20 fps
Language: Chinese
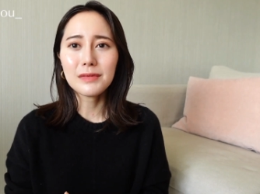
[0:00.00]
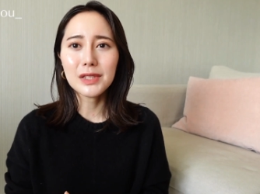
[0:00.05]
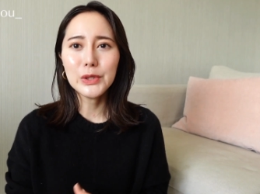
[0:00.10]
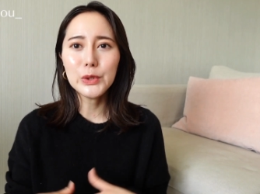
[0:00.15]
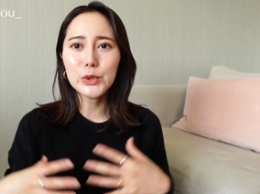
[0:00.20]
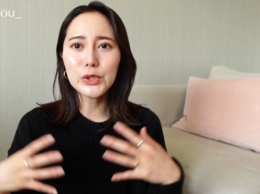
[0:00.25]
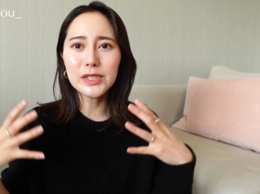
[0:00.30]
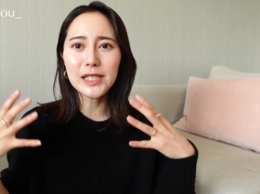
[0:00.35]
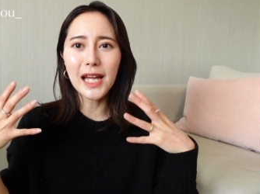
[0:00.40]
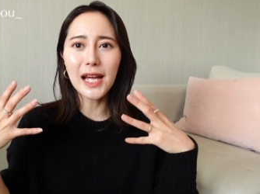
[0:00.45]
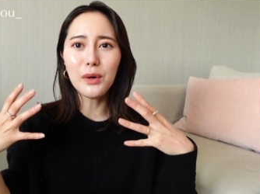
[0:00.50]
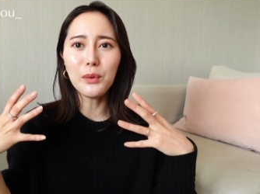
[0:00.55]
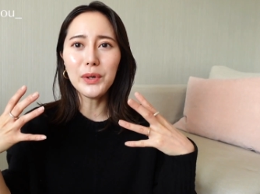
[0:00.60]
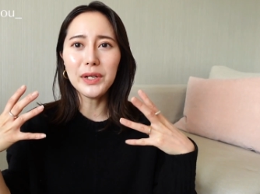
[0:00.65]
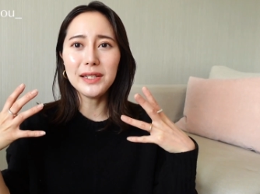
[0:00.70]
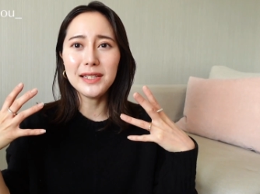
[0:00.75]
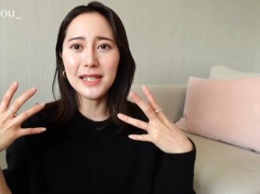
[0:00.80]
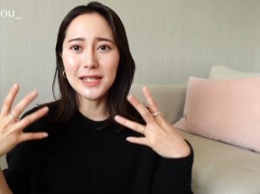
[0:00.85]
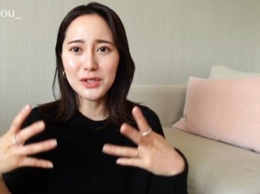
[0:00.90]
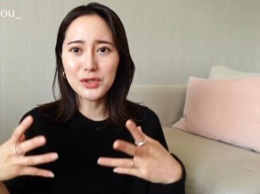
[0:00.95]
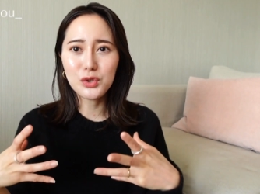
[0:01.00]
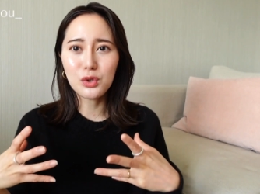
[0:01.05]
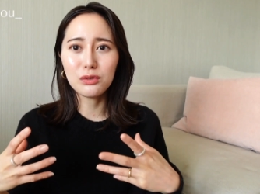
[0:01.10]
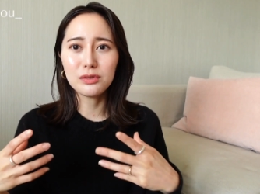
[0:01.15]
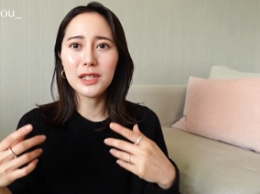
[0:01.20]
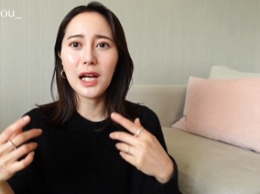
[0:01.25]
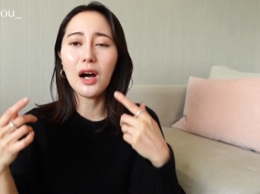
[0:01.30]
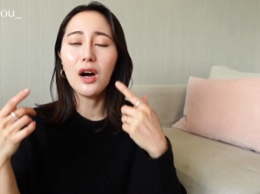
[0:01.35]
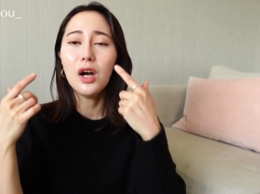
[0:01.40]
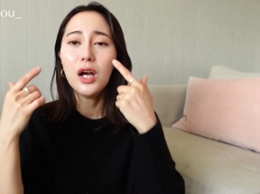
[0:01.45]
就是他会严
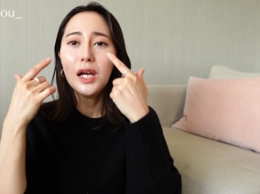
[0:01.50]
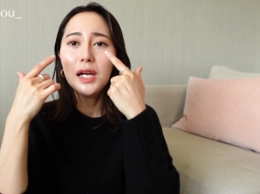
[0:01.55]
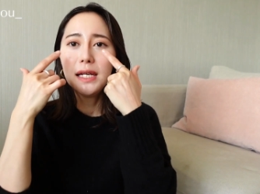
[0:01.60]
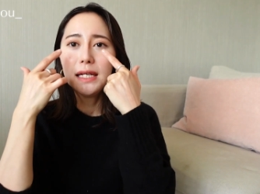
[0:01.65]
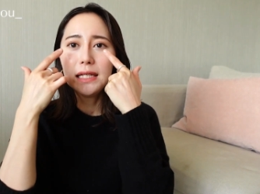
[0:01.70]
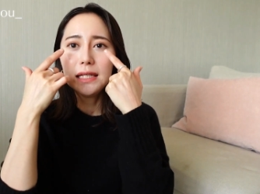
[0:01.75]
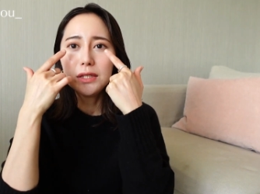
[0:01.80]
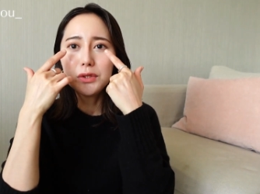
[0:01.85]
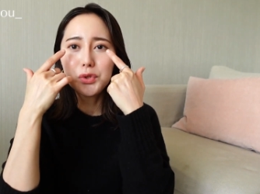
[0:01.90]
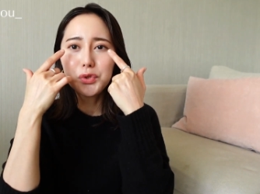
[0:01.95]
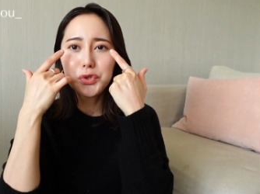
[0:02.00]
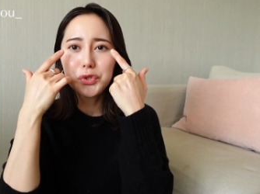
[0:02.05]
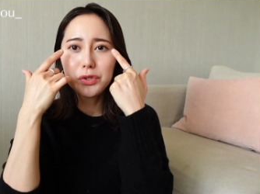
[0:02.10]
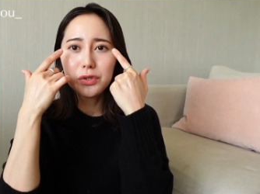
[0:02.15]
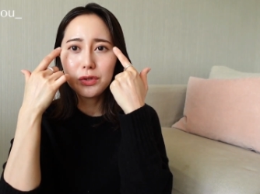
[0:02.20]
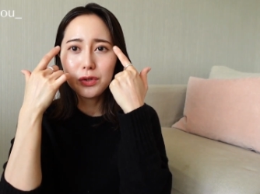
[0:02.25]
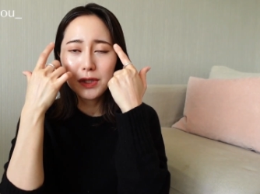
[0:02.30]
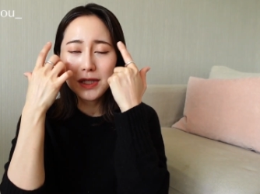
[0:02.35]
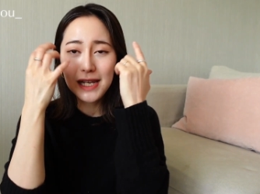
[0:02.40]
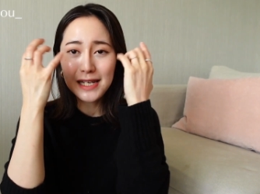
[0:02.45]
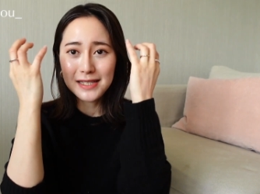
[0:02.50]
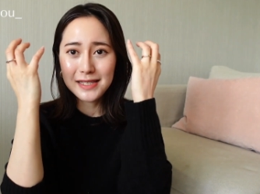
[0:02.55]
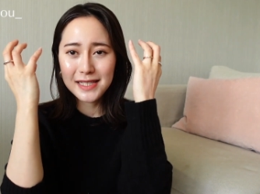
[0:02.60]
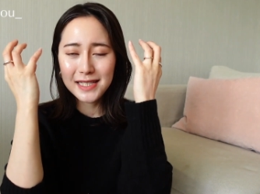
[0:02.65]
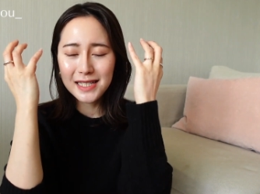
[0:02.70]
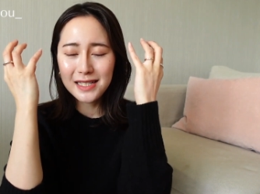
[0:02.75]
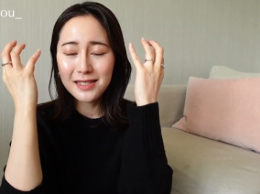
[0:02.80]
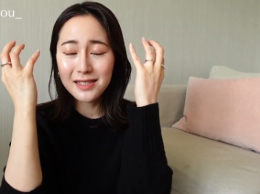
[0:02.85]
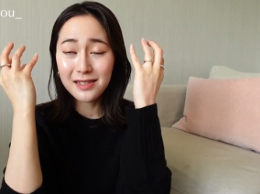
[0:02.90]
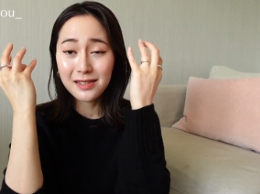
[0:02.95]
重到就是眼
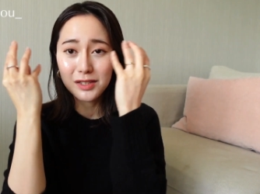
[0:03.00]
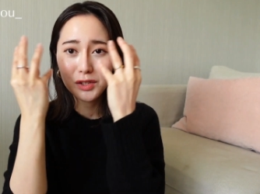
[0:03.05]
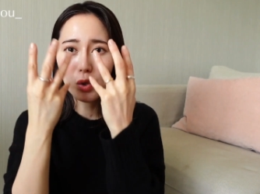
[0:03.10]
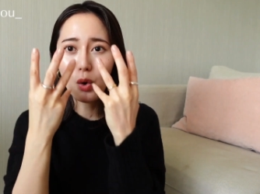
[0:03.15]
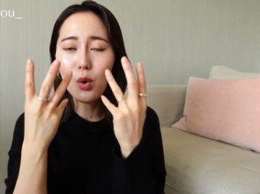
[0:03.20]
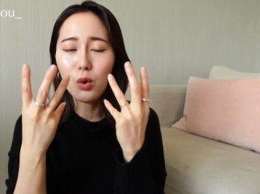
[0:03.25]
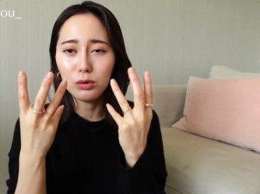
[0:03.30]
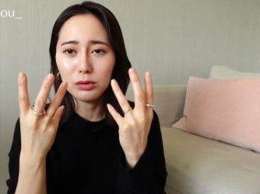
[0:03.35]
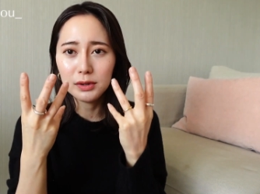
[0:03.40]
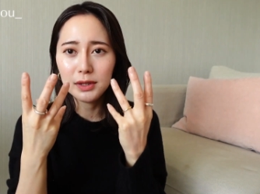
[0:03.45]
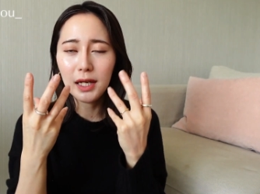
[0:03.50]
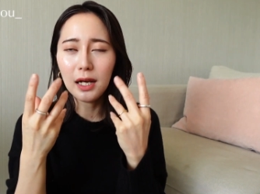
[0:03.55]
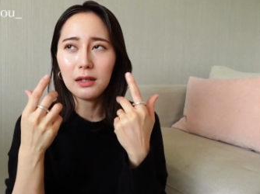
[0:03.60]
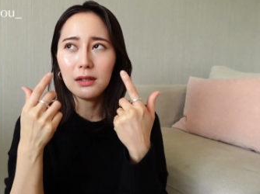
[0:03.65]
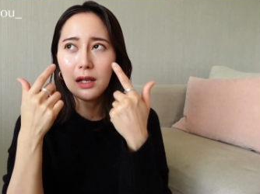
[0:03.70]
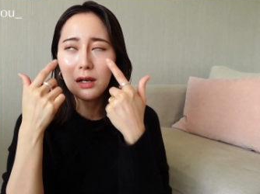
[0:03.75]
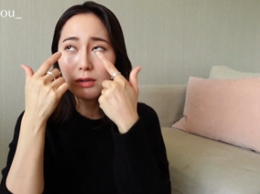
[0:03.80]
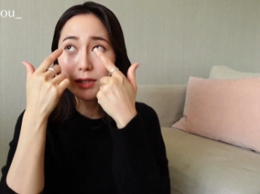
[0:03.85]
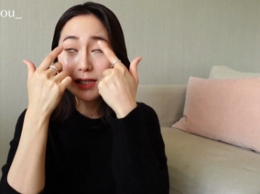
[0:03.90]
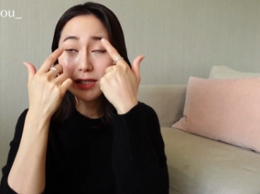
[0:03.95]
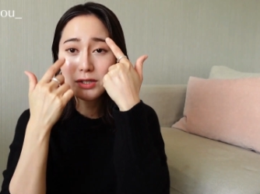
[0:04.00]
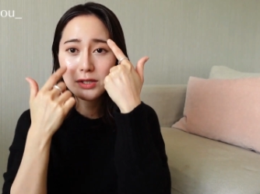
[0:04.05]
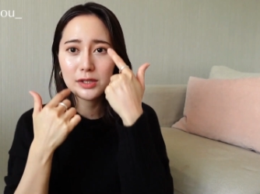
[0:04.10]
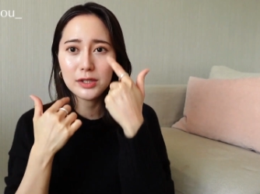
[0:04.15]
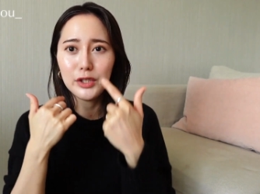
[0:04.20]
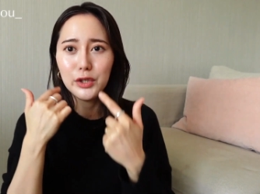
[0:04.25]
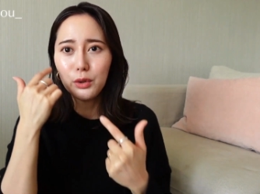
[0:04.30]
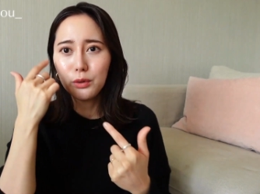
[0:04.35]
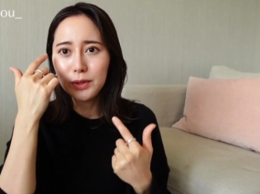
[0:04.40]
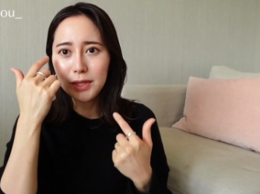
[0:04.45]
睛整个都红掉，然后一直
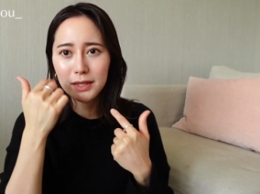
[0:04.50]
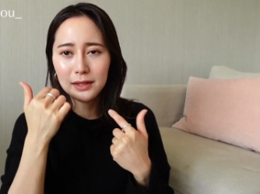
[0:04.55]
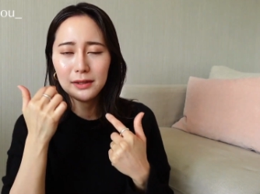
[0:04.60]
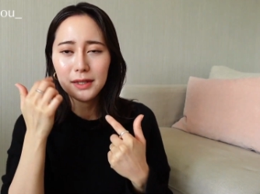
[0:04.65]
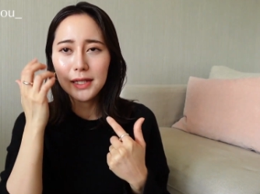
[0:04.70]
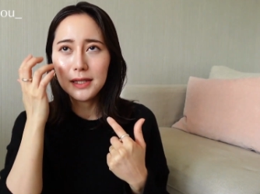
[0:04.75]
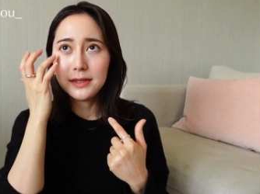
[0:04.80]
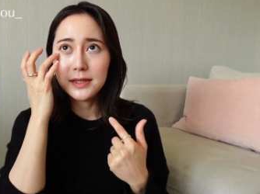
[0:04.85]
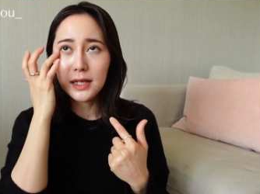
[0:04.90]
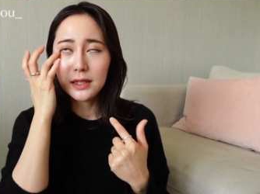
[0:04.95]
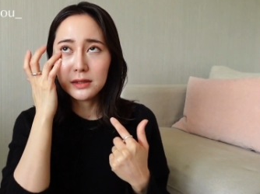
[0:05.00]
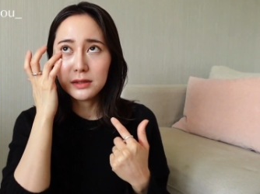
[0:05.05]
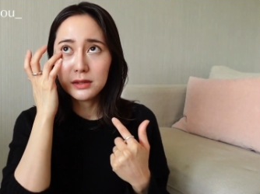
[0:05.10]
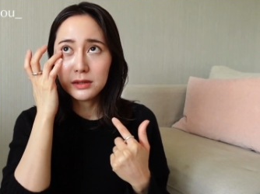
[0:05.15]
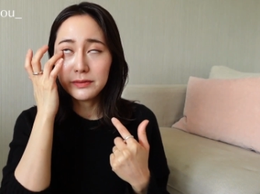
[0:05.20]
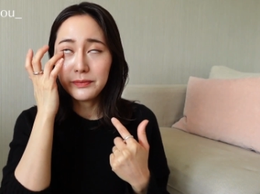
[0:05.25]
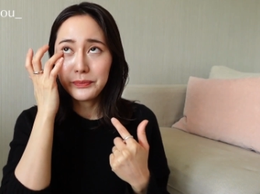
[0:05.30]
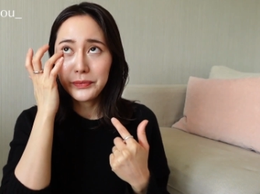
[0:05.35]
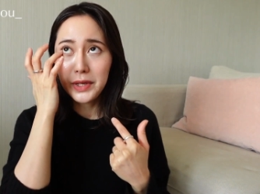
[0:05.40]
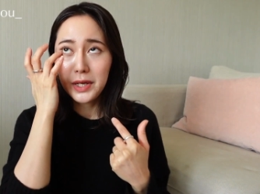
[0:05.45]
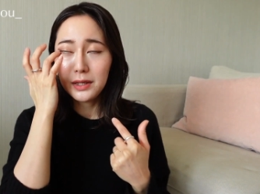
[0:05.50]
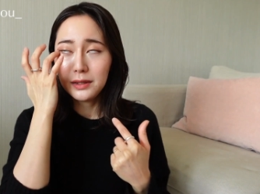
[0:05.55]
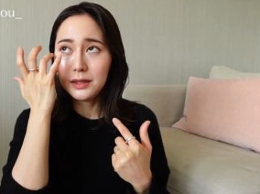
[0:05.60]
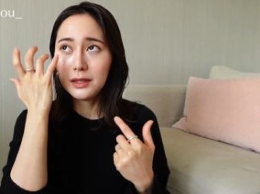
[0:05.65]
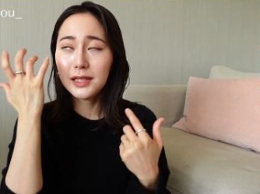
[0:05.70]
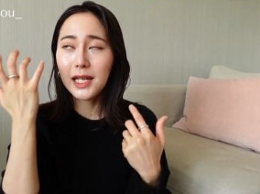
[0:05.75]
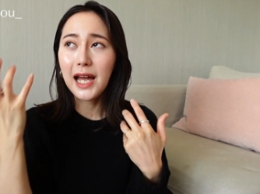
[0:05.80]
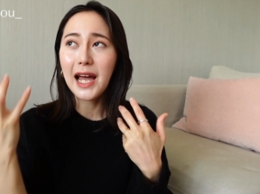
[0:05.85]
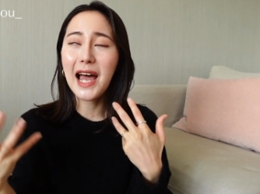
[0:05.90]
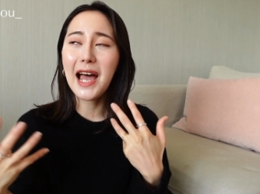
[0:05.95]
流眼泪这样子。
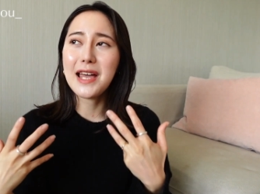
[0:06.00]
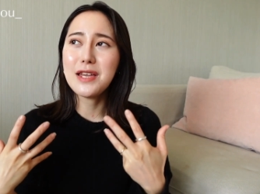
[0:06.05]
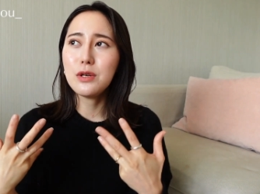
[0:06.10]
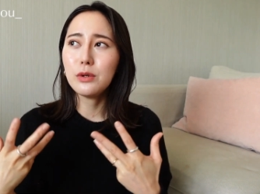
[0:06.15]
然后他还